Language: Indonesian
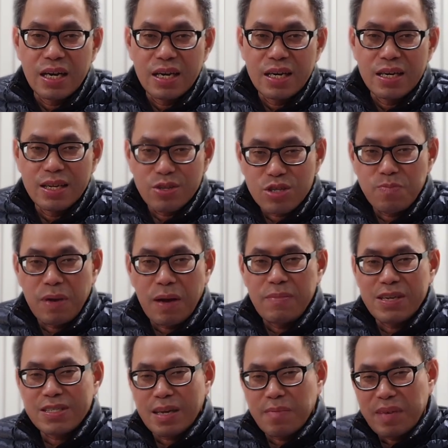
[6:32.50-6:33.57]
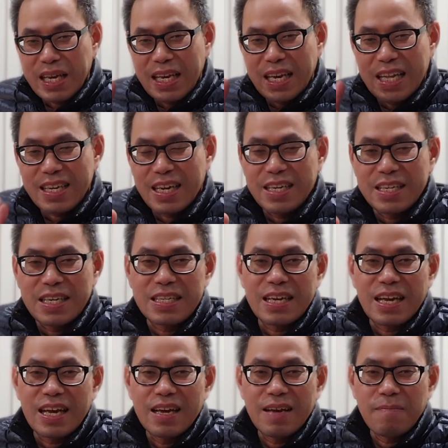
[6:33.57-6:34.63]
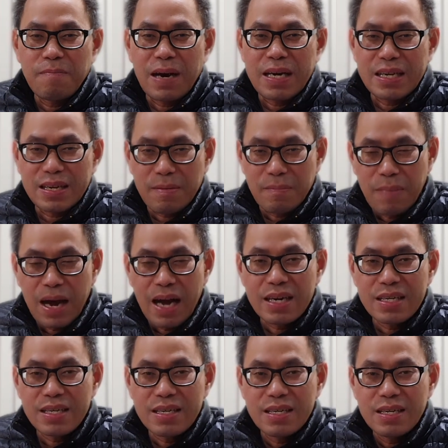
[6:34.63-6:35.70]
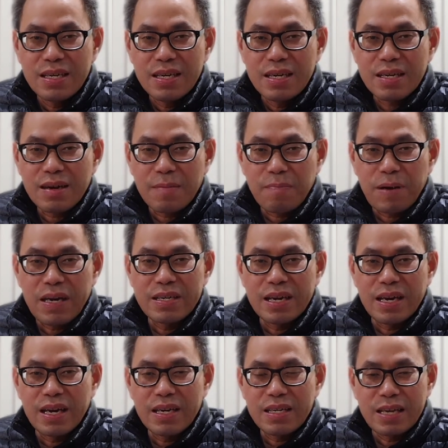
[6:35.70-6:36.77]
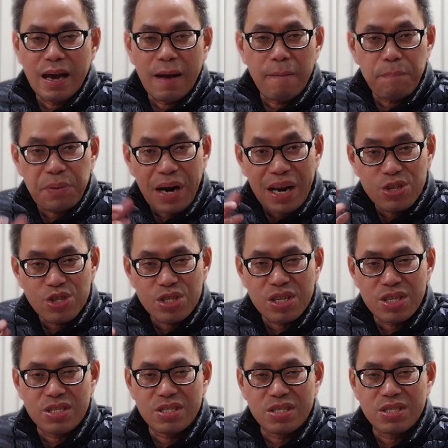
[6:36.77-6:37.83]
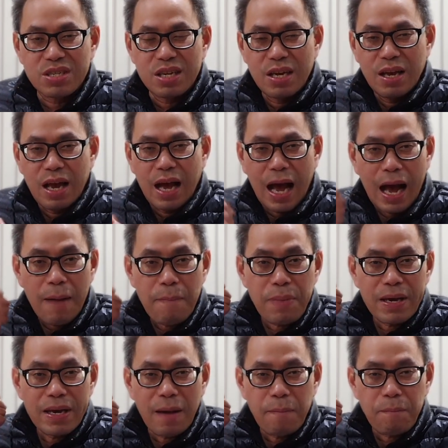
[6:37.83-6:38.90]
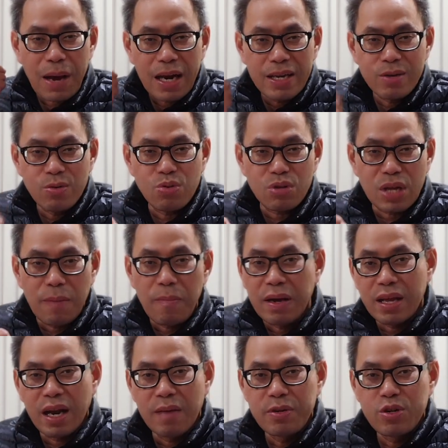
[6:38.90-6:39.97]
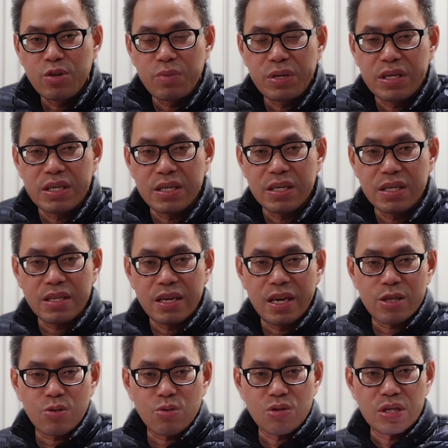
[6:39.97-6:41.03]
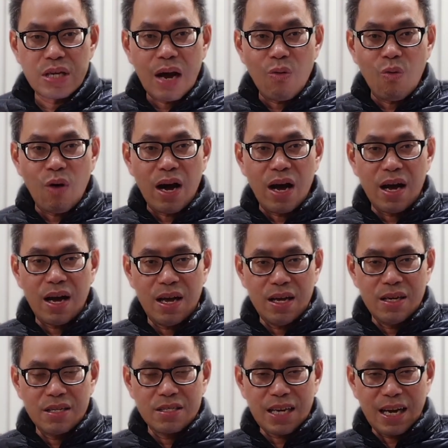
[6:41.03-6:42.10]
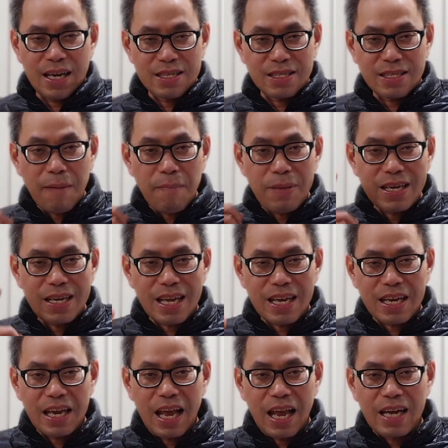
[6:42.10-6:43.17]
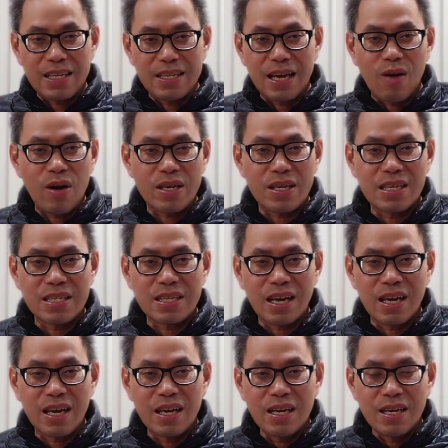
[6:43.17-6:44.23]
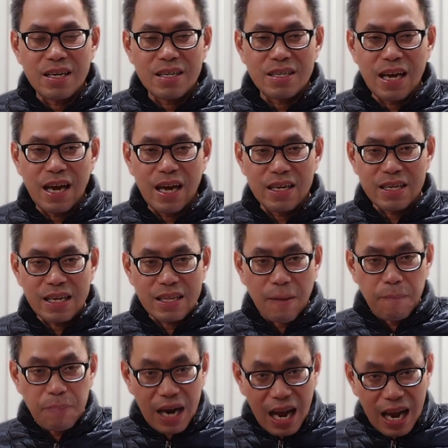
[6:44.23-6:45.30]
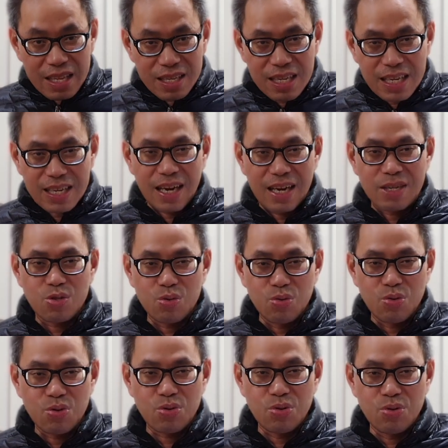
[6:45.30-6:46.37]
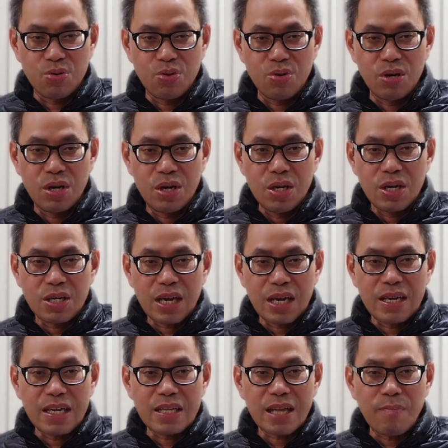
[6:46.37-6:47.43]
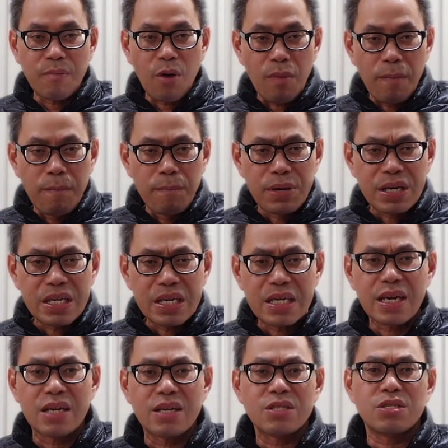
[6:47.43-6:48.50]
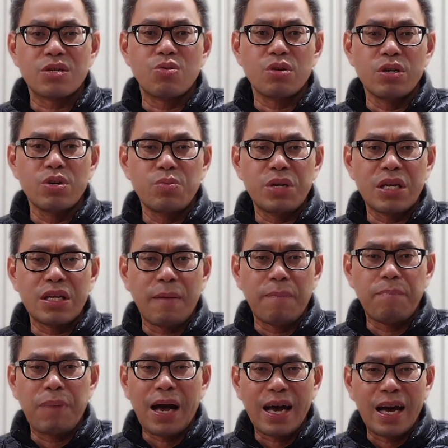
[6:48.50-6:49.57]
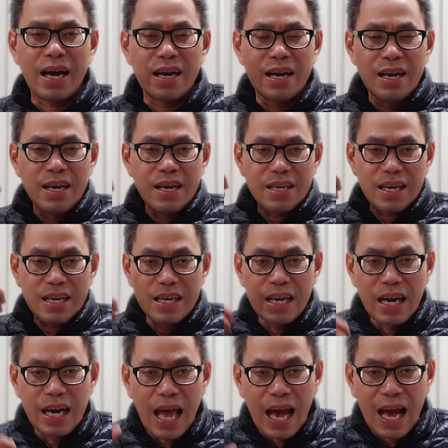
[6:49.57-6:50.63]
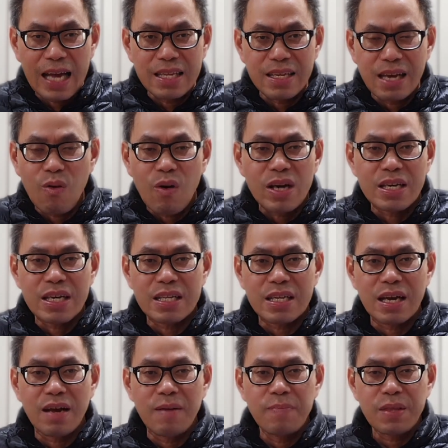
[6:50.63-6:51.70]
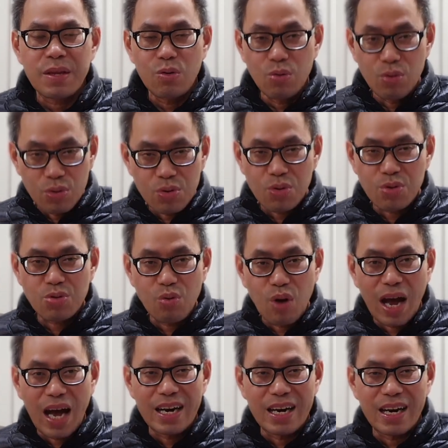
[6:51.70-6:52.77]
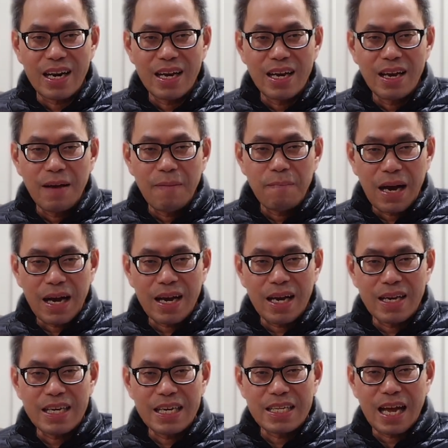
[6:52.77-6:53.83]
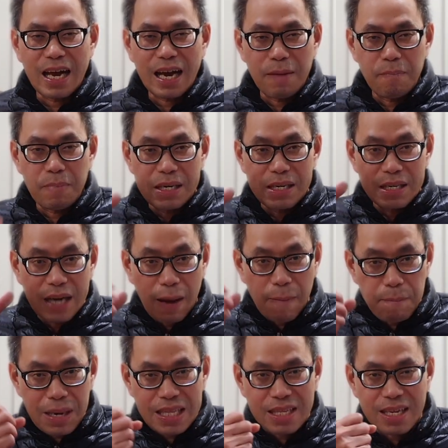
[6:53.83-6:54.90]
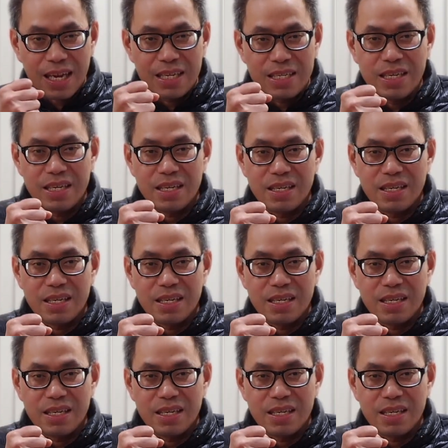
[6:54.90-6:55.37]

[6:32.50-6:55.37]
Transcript: Itu sebabnya saya mengingatkan kita, mari kembali kepada yang priceless, apa yang paling utama dalam hidup ini, yaitu nyawa. Jangan sampai kita kehilangan nyawa kita dan kita perhatikan sungguh-sungguh dan kita mau memberikan seluruh hidup kita bahkan kehilangan nyawa kita untuk Tuhan, maka kita akan mendapatkannya.